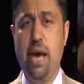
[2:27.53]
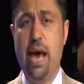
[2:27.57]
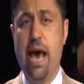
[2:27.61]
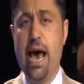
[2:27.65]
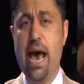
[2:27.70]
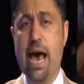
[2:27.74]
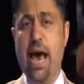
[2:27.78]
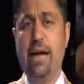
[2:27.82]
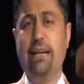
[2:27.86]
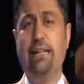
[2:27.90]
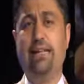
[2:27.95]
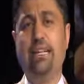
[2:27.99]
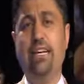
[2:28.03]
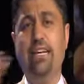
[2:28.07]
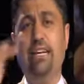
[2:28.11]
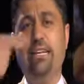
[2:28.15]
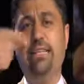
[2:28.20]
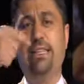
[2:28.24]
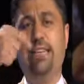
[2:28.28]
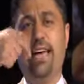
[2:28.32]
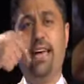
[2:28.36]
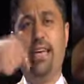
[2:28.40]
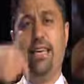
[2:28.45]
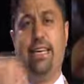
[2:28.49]
Eğer
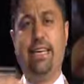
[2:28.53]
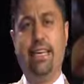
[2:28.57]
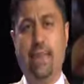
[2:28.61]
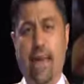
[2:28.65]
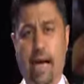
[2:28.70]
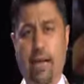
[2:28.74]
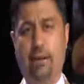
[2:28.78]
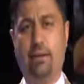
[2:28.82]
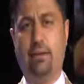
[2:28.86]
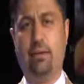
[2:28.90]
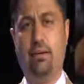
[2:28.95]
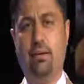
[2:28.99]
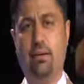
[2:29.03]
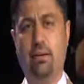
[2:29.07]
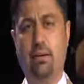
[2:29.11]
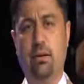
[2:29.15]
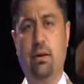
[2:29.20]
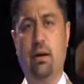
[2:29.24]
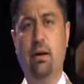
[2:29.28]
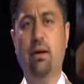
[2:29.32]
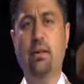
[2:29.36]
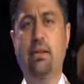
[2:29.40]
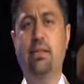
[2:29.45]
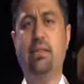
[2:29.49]
kiliseye giren
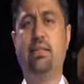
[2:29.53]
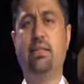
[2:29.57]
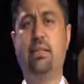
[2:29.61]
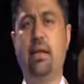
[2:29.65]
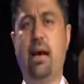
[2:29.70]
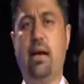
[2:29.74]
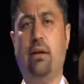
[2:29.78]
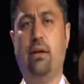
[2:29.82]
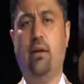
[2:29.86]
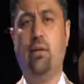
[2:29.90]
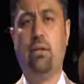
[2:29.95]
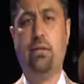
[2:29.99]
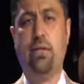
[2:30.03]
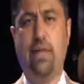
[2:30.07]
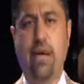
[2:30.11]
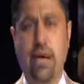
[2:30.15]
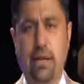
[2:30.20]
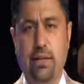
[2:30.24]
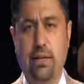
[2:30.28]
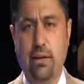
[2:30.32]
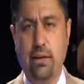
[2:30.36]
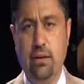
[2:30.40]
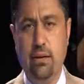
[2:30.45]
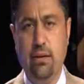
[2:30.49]
Hristiyan
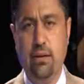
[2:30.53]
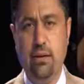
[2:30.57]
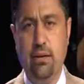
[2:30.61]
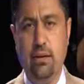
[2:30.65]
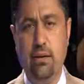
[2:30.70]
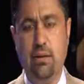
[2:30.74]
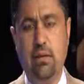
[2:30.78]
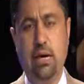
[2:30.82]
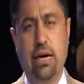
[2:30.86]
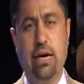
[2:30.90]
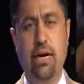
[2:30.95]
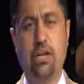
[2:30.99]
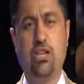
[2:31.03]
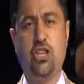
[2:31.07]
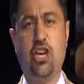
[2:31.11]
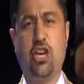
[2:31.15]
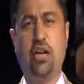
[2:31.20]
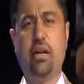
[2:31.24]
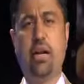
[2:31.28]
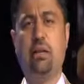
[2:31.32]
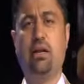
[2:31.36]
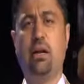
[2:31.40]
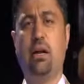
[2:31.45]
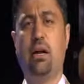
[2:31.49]
olsaydı garaja
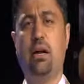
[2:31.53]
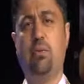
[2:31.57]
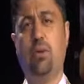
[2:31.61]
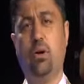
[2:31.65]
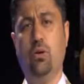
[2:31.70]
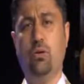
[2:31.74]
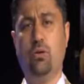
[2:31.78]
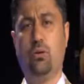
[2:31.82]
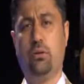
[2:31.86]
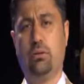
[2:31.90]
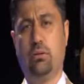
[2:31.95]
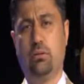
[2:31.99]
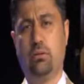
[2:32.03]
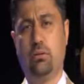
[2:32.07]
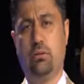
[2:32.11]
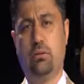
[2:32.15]
giren de araba olurdu.